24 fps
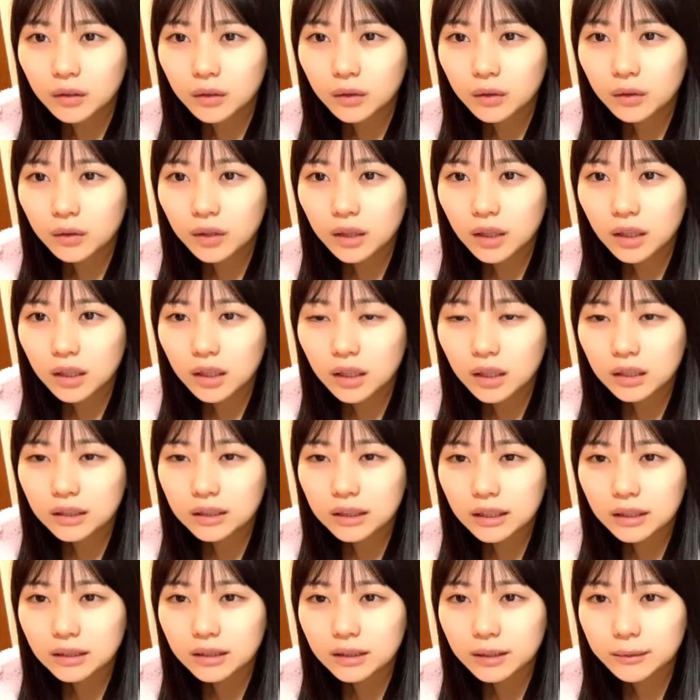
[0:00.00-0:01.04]
童顔から
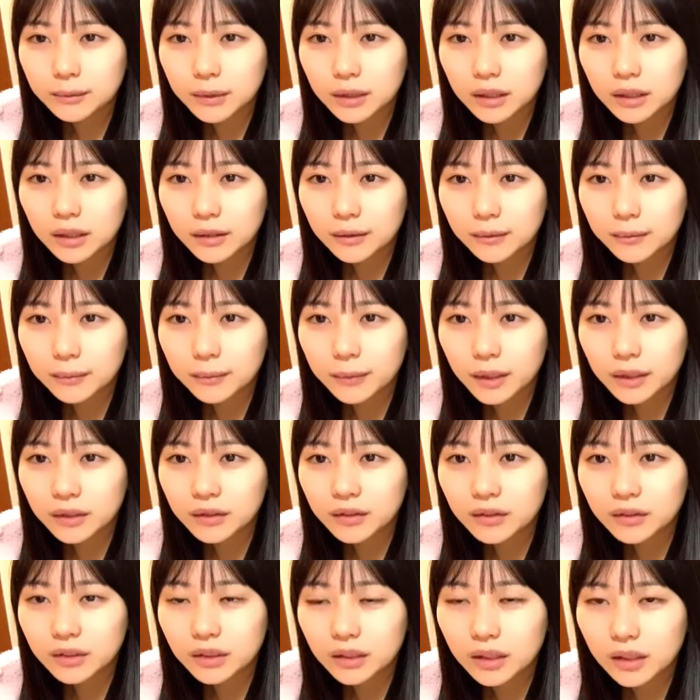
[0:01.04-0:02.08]
セクシーまで
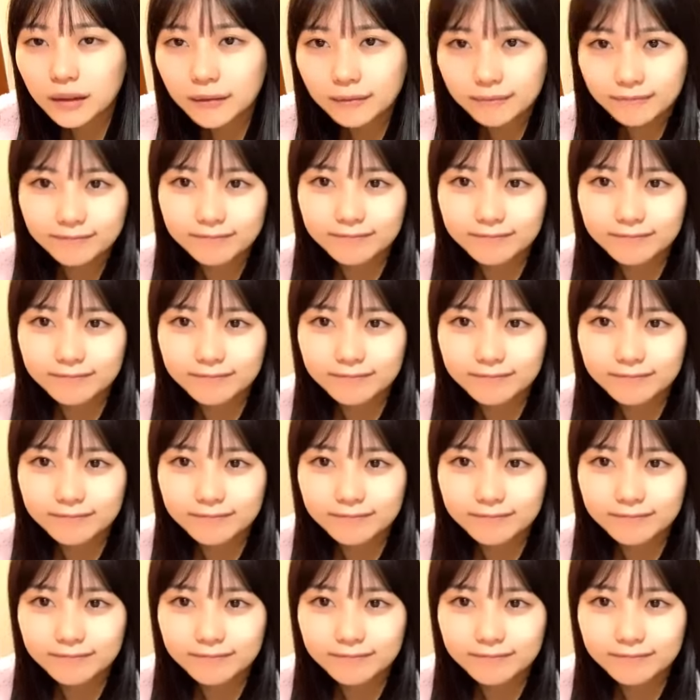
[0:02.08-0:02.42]
万能だね